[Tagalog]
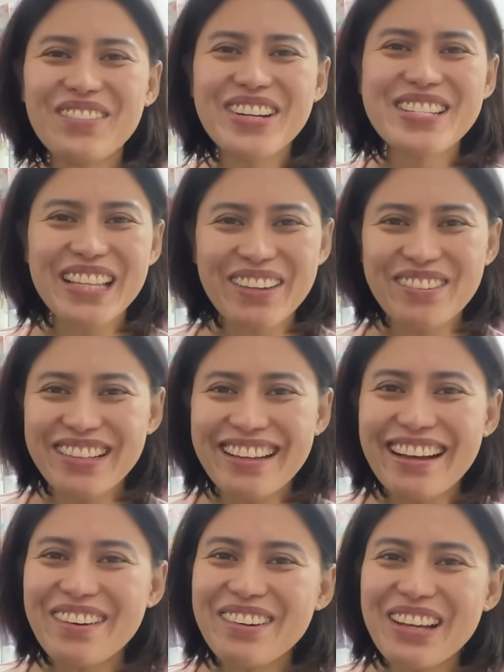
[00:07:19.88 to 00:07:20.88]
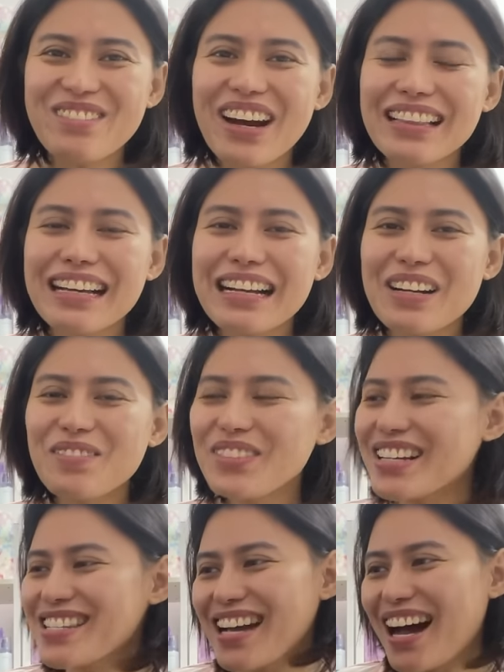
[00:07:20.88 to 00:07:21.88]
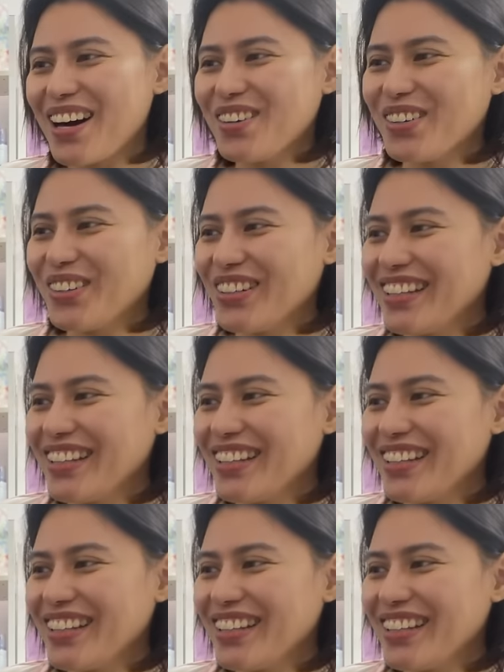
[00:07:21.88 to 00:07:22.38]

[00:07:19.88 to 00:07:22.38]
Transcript: first time ko na lang uli makatanggap ng sahod.